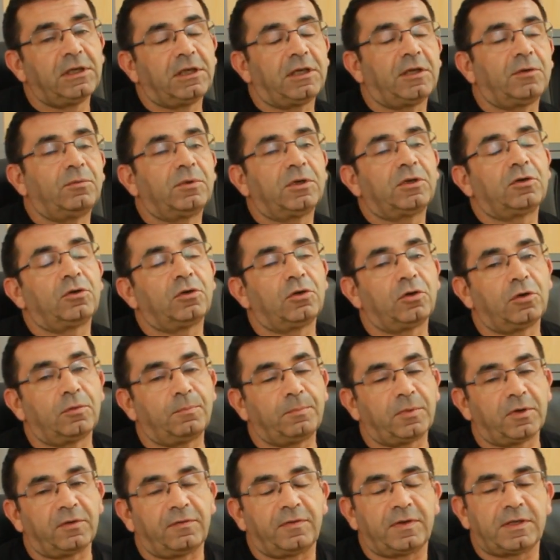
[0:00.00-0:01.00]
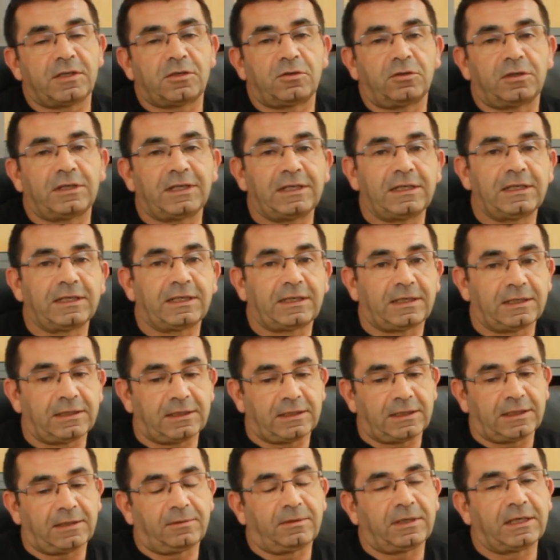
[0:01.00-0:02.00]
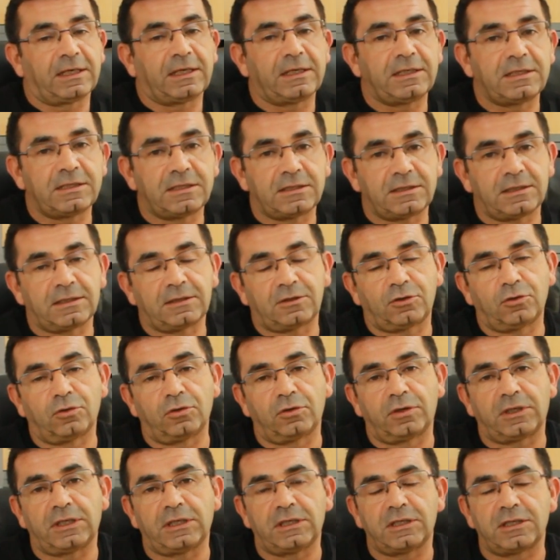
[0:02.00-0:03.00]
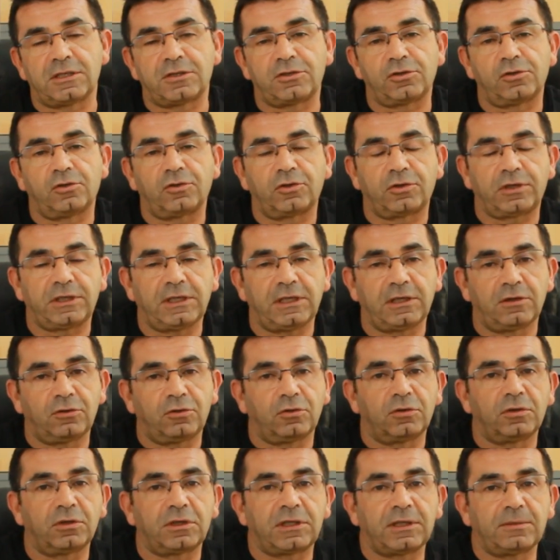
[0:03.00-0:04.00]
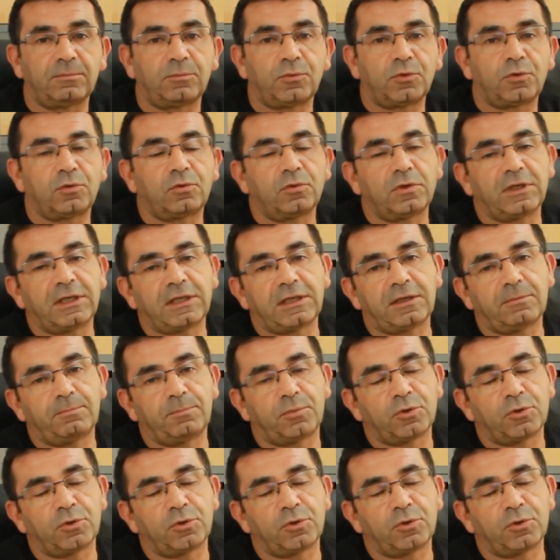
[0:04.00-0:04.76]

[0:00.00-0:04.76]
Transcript: y bueno, los profesionales que trabajáis con kinesiología o con test musculares,